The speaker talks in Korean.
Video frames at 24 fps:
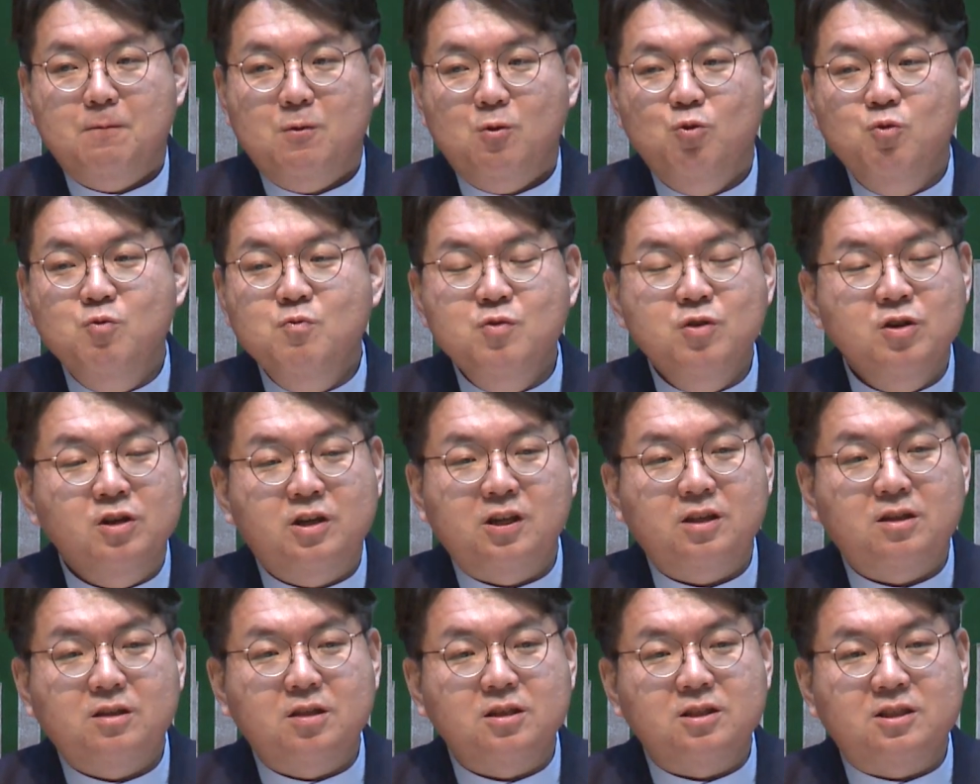우물
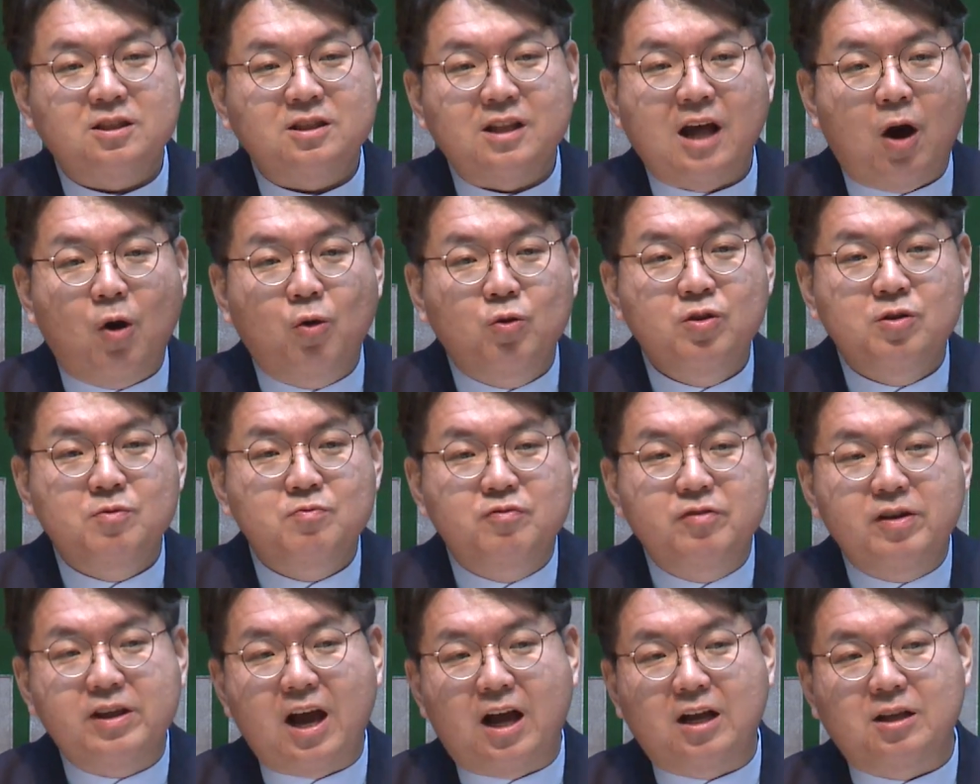깃듯이 나오는
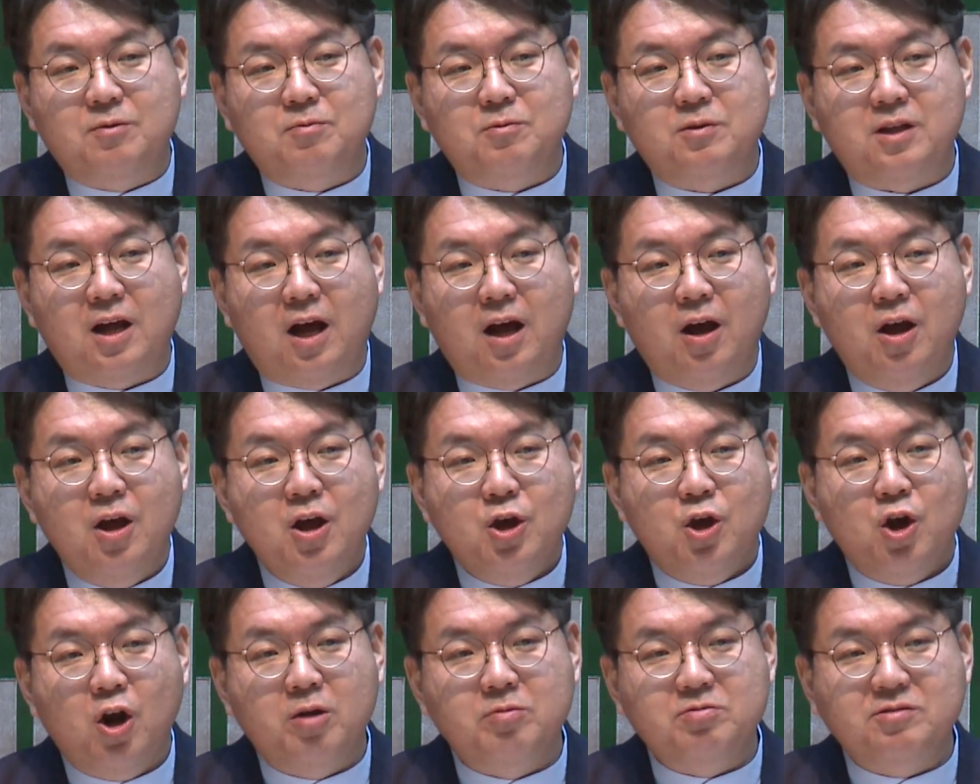물이 아닙니다.
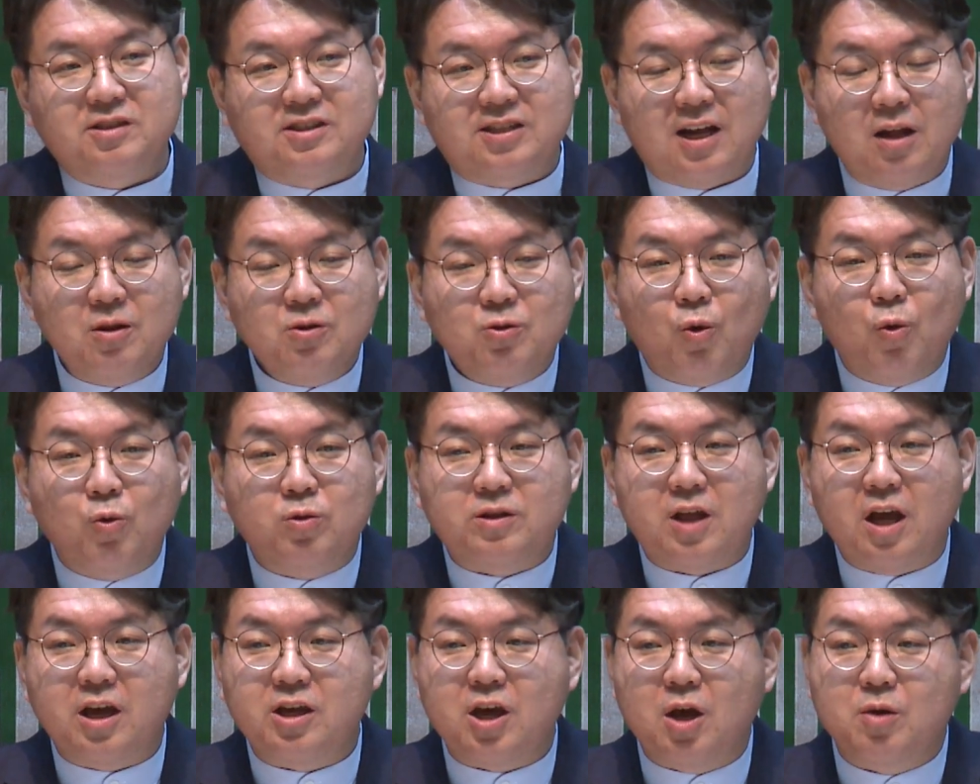여러분 산
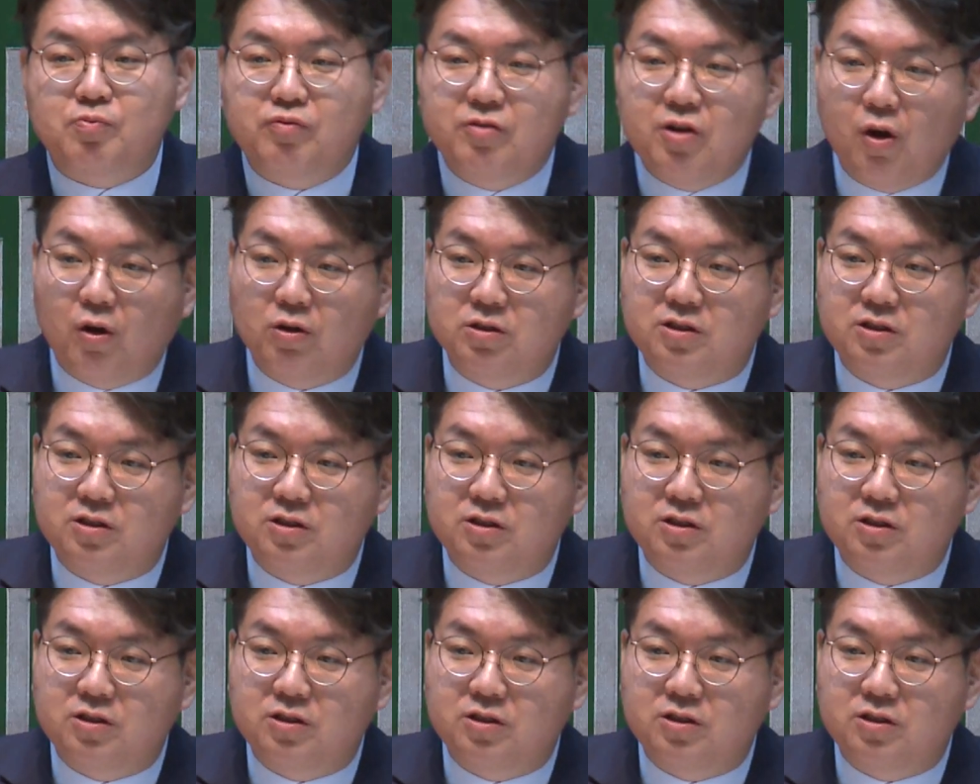꼭대기에 물이